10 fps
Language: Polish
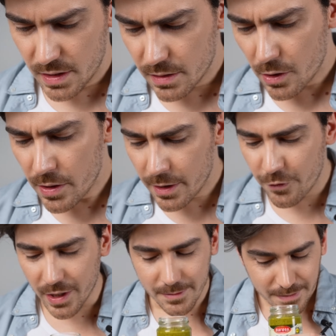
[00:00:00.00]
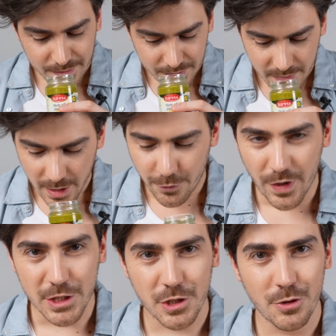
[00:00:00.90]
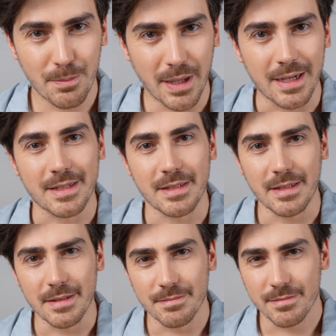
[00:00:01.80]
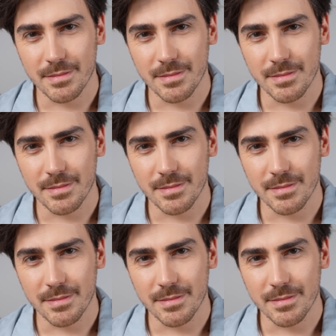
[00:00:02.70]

Trochę kwa, kwaszno pachnie.